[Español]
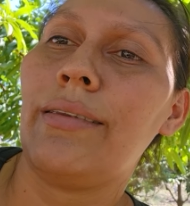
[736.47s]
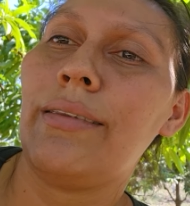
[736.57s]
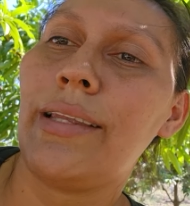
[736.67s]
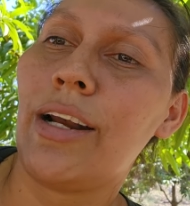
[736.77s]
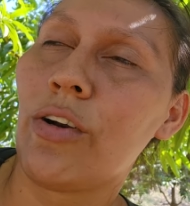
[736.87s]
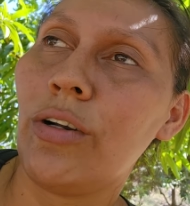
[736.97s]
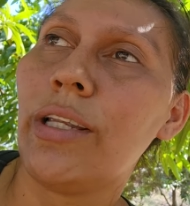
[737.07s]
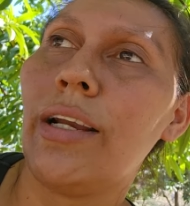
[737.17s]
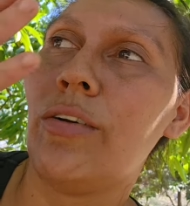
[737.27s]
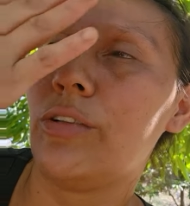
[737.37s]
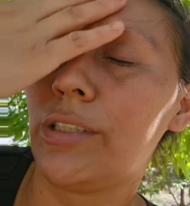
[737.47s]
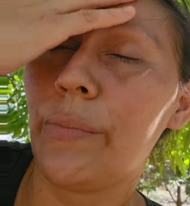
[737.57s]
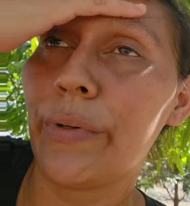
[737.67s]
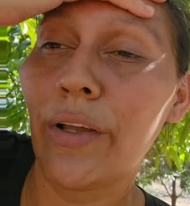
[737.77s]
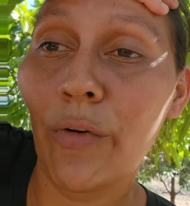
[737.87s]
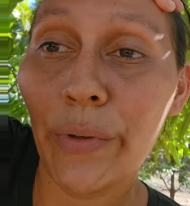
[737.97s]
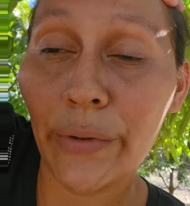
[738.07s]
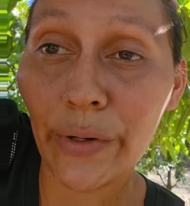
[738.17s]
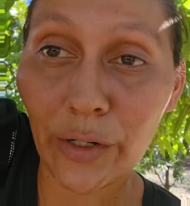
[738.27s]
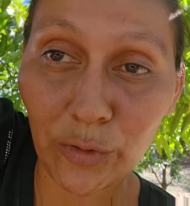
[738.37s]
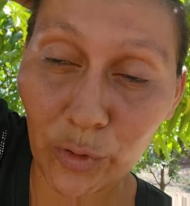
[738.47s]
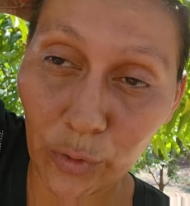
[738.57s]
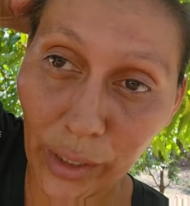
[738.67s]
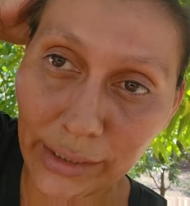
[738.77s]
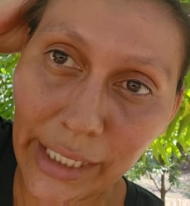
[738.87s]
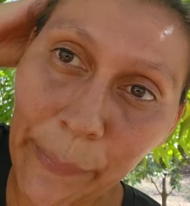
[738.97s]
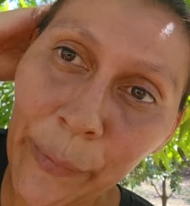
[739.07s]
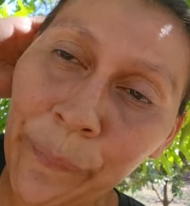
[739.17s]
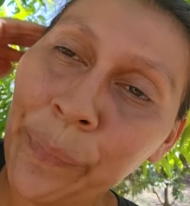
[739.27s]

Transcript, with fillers: del rol de los siempre de los videos que nosotros hacemos